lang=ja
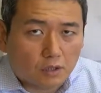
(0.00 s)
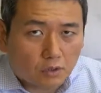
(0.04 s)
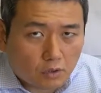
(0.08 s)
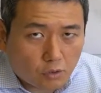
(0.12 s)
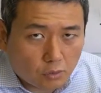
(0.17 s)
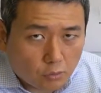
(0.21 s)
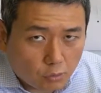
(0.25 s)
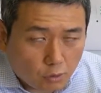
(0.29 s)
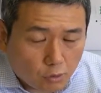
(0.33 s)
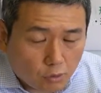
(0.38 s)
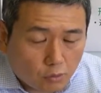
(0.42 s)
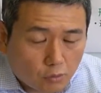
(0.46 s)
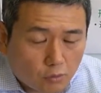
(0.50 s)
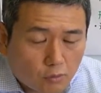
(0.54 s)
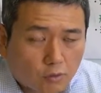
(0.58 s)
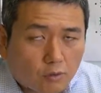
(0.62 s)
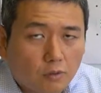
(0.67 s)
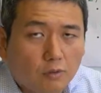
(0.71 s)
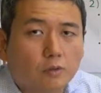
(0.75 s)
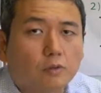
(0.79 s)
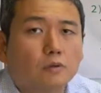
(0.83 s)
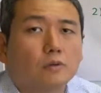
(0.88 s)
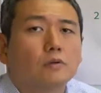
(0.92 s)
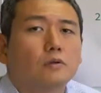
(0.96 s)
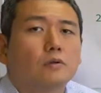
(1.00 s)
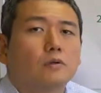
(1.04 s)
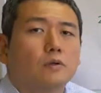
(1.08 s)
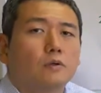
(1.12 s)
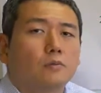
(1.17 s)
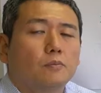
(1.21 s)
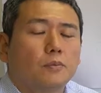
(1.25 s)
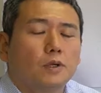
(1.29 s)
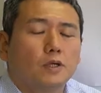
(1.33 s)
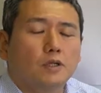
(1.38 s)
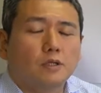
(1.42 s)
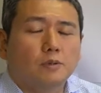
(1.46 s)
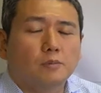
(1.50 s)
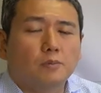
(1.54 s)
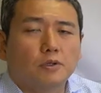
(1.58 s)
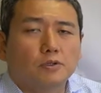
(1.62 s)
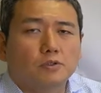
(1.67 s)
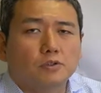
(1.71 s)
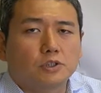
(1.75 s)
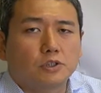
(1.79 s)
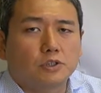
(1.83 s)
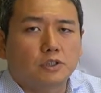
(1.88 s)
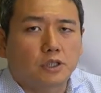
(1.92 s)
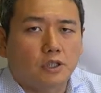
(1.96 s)
どうも安藤弁
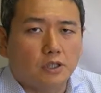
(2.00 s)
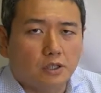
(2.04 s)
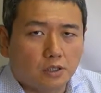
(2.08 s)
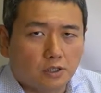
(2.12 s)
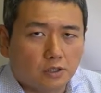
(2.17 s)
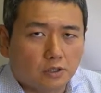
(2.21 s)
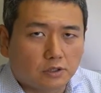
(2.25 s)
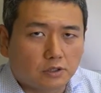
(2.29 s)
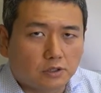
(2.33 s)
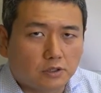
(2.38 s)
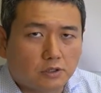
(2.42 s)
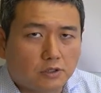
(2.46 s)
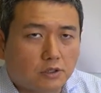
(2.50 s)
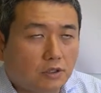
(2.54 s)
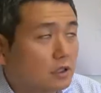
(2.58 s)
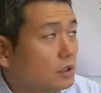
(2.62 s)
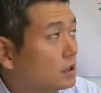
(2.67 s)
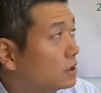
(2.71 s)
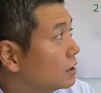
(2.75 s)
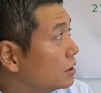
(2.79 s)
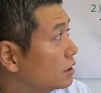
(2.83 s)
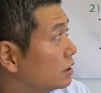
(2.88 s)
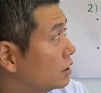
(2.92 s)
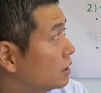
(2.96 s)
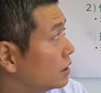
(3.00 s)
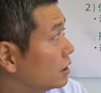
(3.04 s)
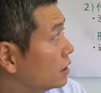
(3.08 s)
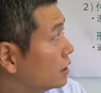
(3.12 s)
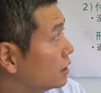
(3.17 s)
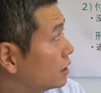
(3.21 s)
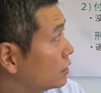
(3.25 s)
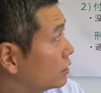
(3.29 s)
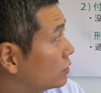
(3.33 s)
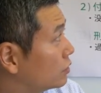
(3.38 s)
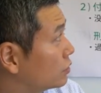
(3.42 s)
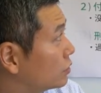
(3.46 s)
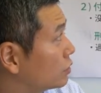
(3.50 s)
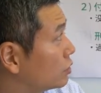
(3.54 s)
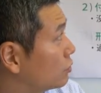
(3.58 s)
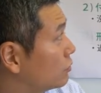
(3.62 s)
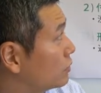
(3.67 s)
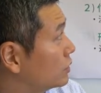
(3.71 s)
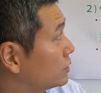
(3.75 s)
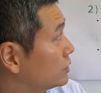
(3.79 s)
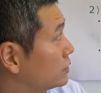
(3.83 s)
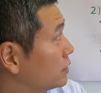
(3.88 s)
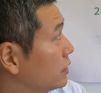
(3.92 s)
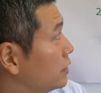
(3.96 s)
護士石原ですえっ、ー、と今日
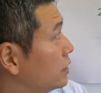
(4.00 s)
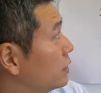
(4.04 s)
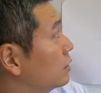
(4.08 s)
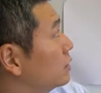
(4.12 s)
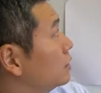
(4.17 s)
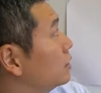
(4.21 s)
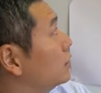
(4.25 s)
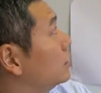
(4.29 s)
はですね、